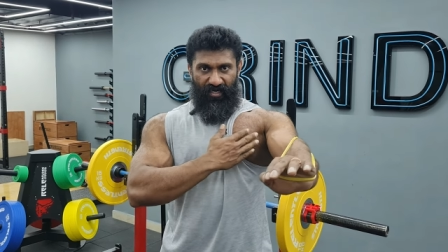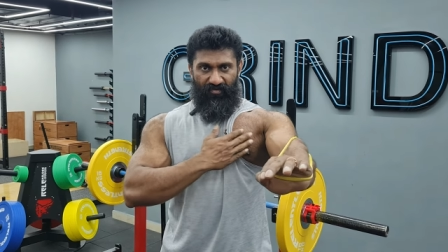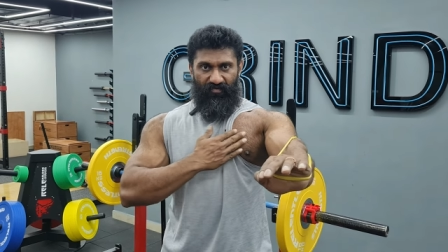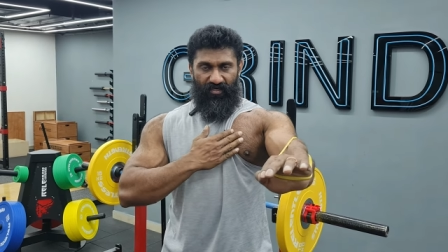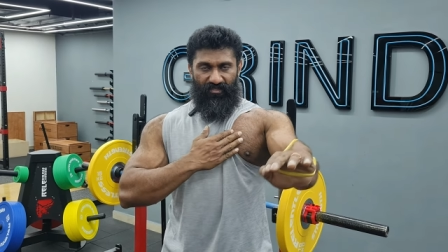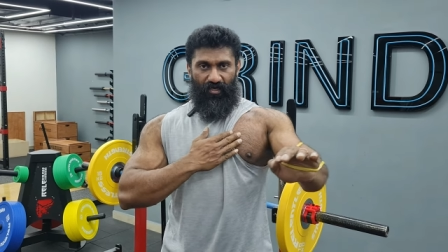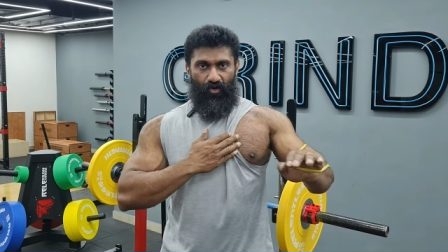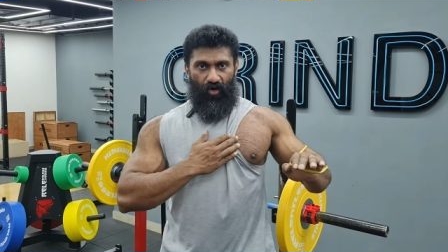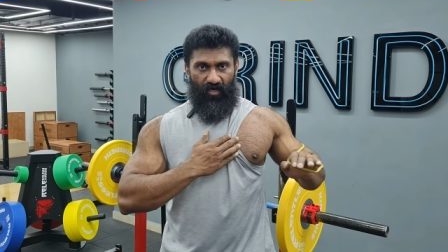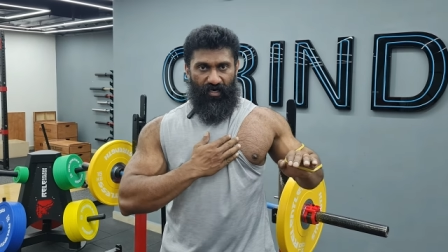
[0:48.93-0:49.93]
இன்வெர்ட்ஸாக
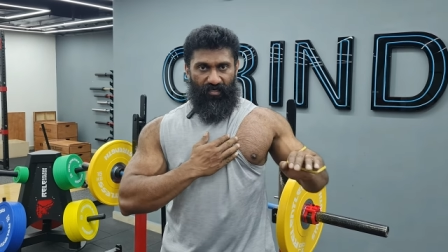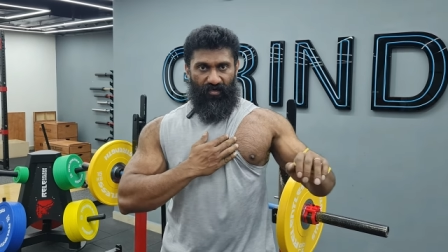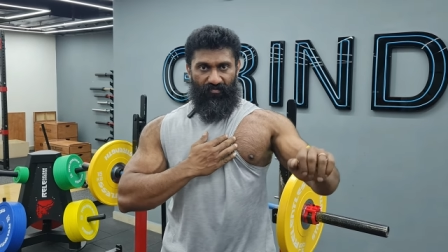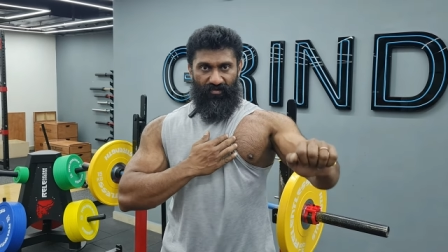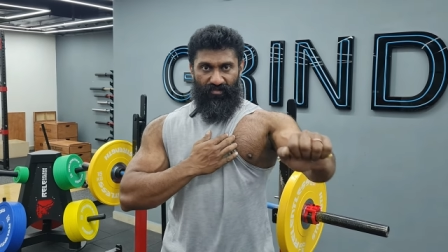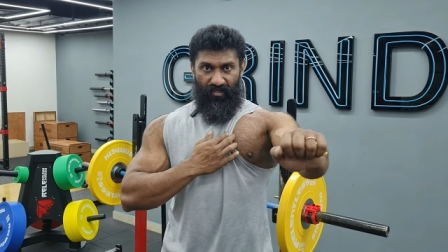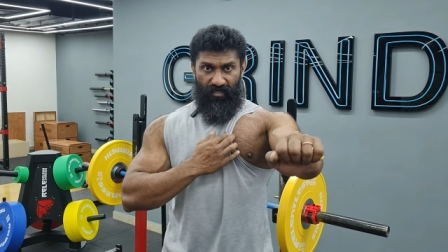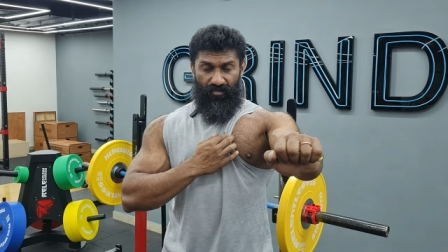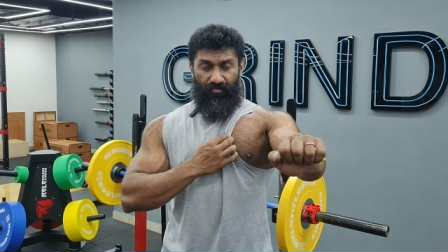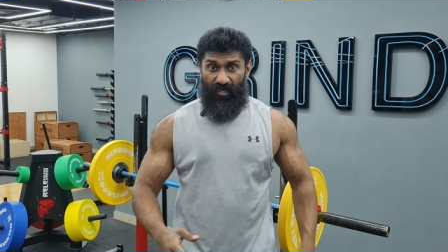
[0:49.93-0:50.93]
கான்ட்ராக்ட் ஆகிறது
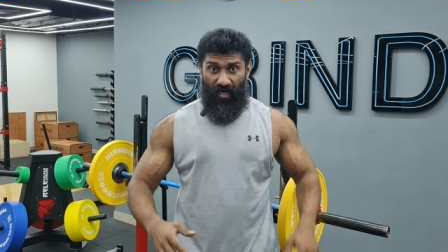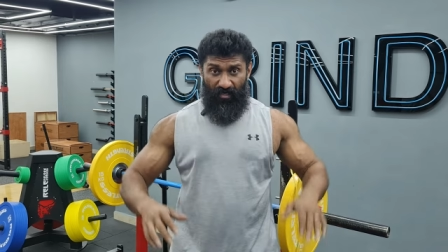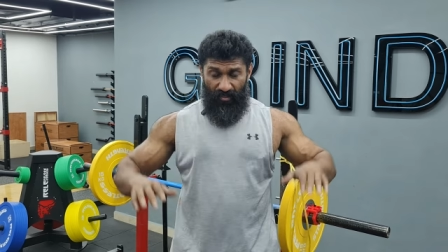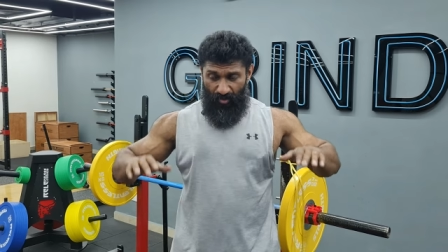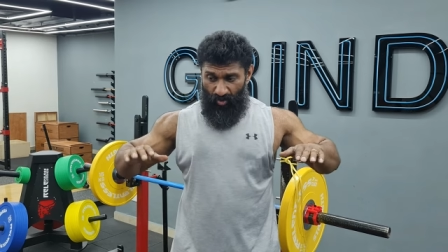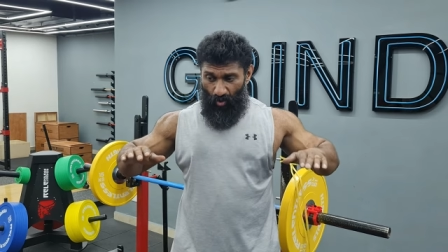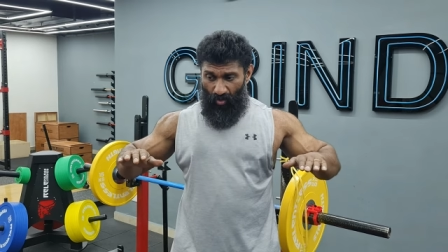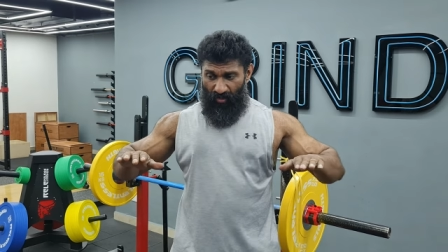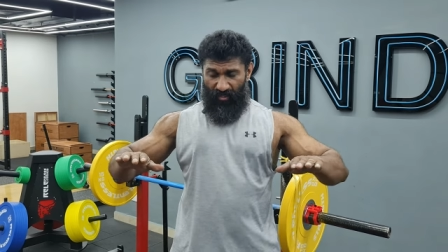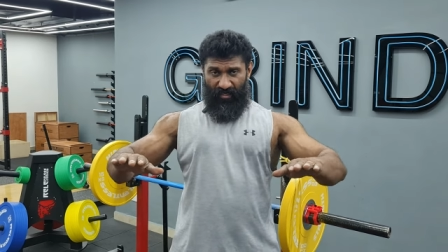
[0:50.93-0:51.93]
தெரியுது அண்ட்
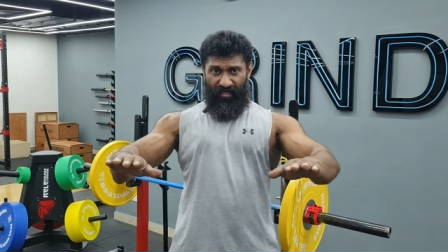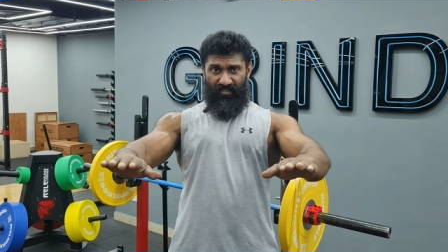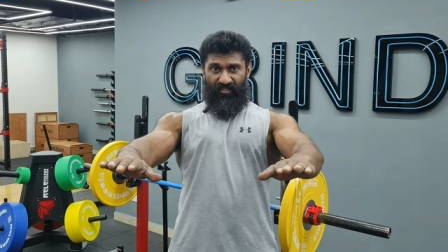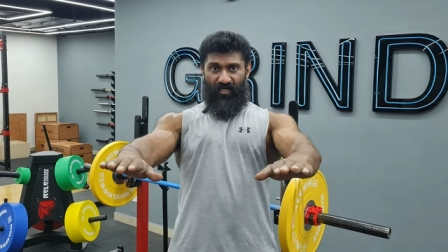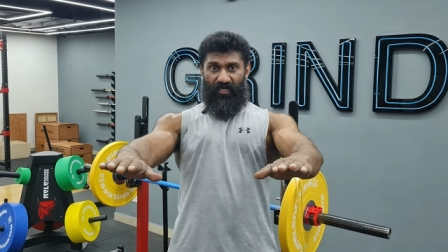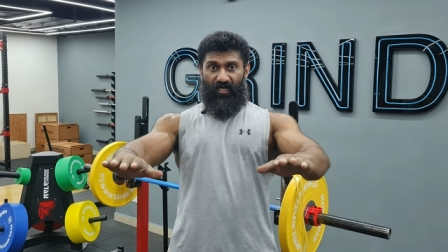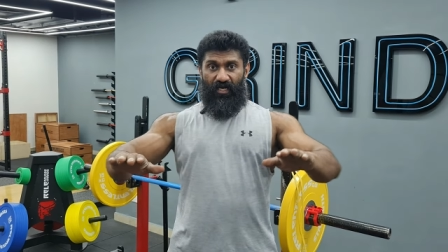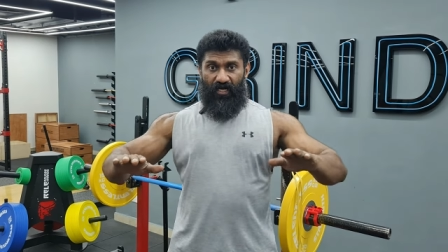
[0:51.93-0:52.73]
ஷோல்டர் ரேஞ்சில்